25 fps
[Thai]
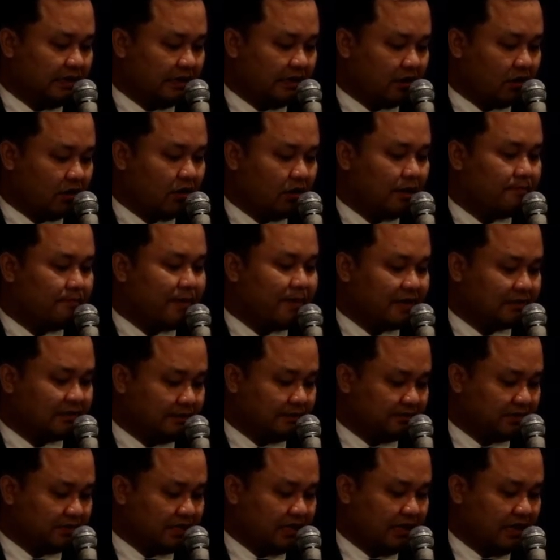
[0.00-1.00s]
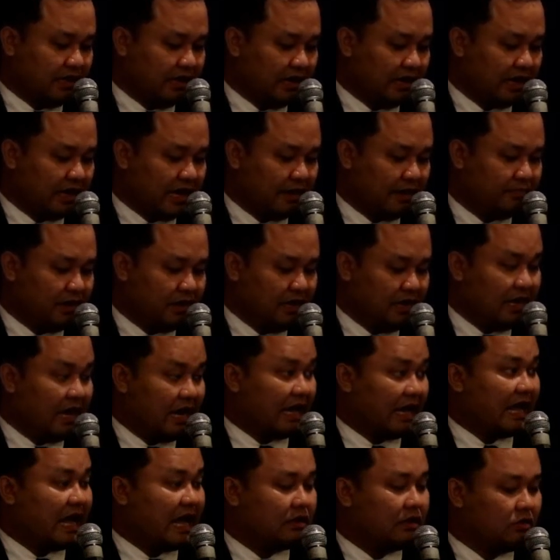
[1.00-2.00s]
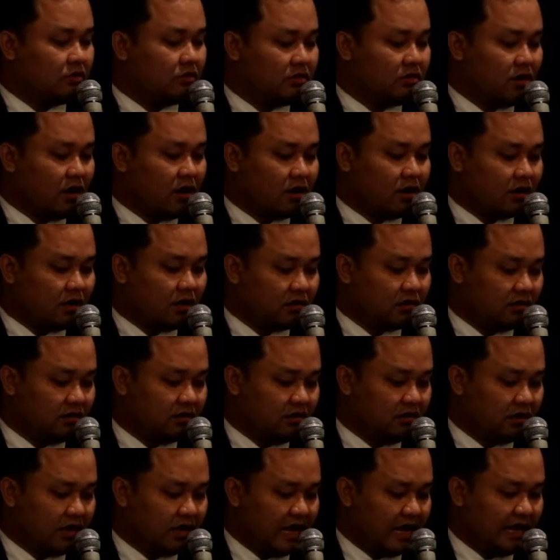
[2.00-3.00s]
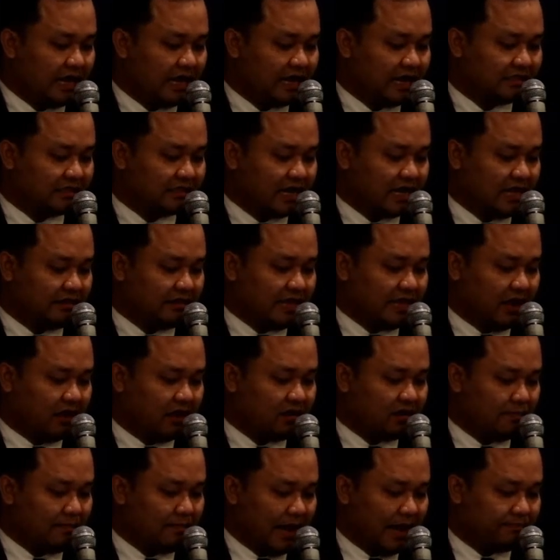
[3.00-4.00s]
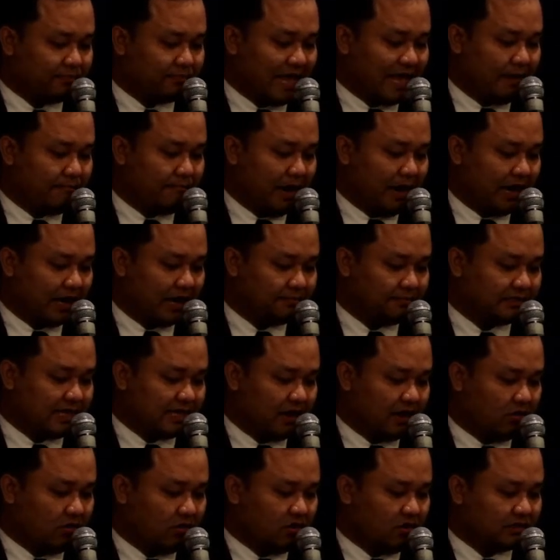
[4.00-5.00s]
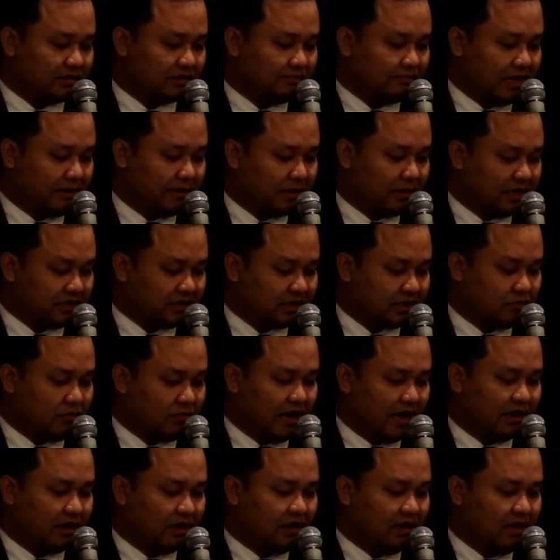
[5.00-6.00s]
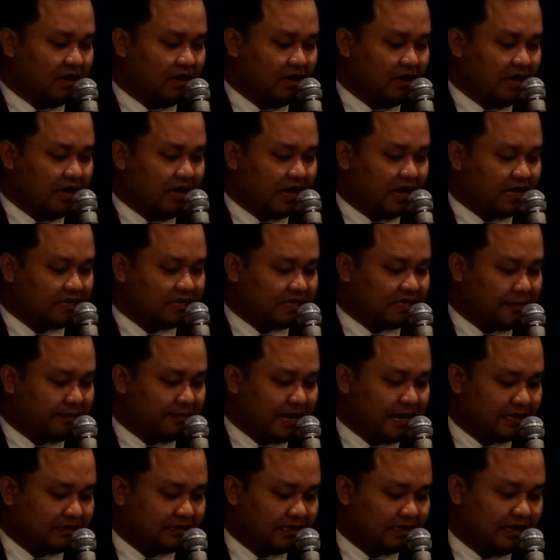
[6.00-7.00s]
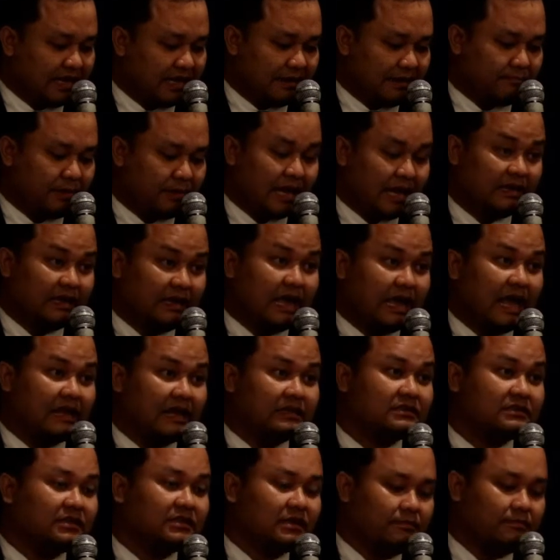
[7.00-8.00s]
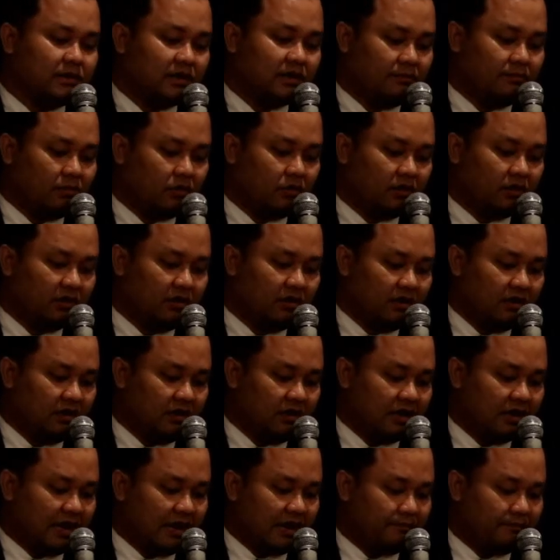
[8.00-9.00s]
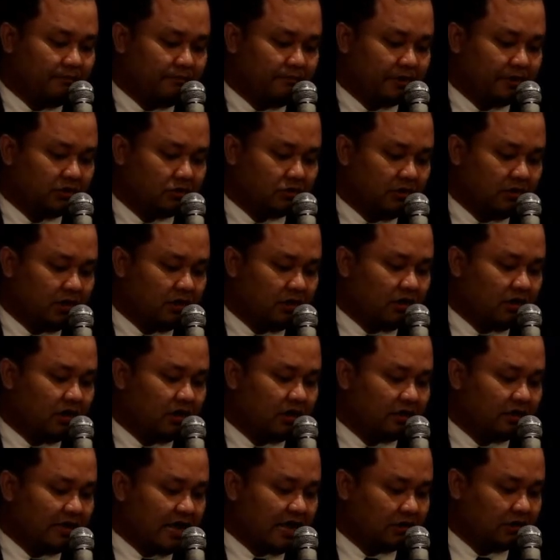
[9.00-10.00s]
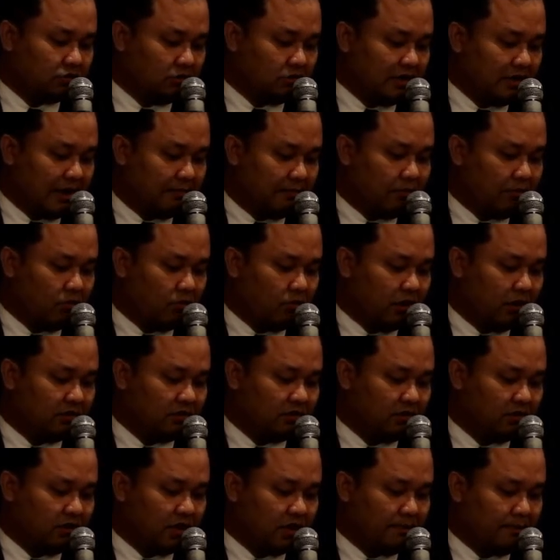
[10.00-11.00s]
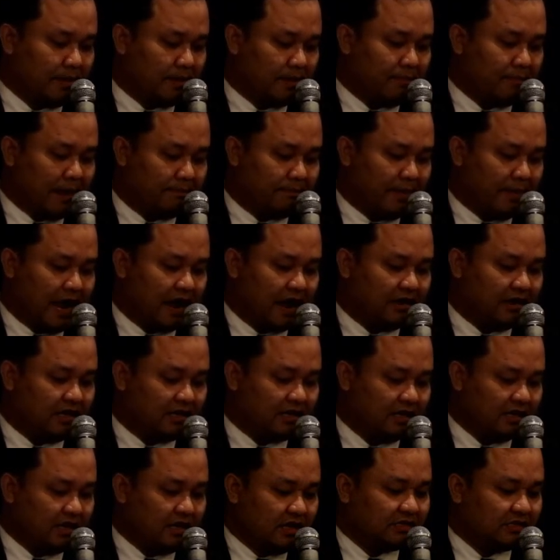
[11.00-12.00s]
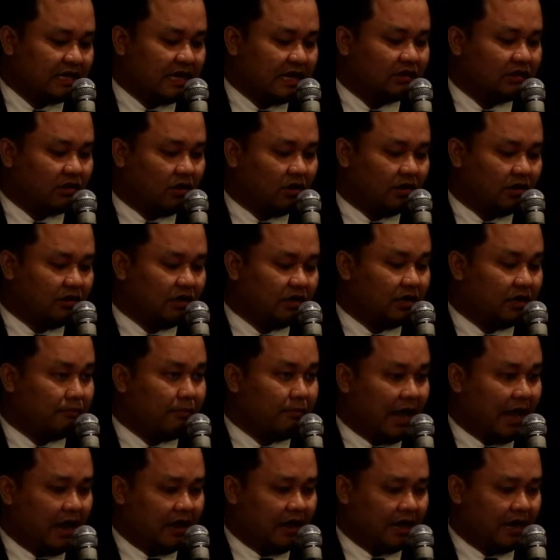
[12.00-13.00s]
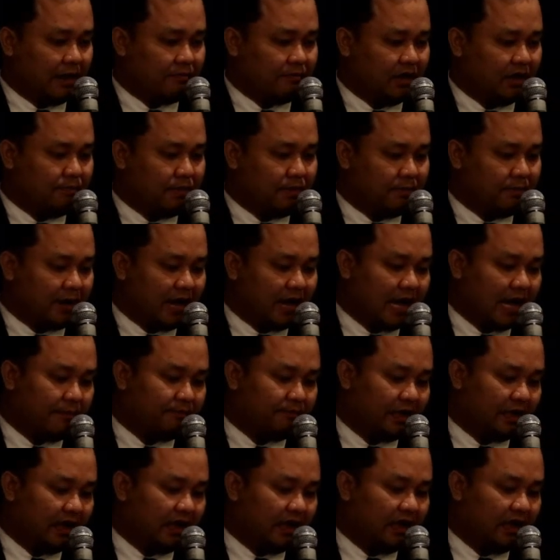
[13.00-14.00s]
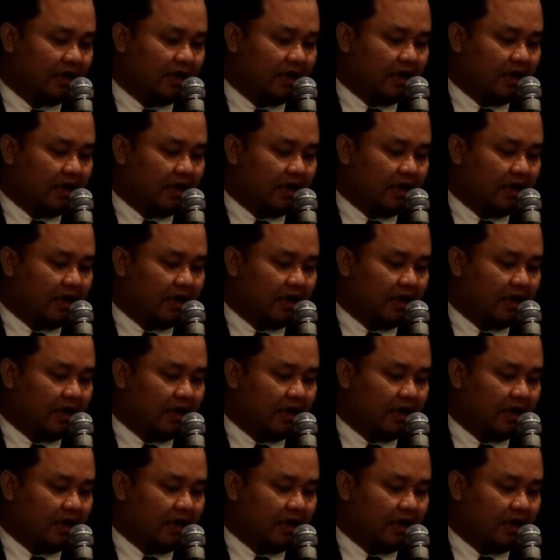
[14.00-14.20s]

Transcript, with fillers: 2484 นะครับหลักการย่อๆก็คือให้ข้าราชการแต่งเครื่องแบบตามหมายรับสั่งของสำนักพระราชวัง ให้ใช้ผ้าสีดำพันแขนเสื้อเบื้องบนนะครับพระสุนิกรก็แต่งชุดดำล้วนก็เป็นแบบแผนที่ใช้ต่อเนื่องมานะครับอันนี้เป็นภาพใน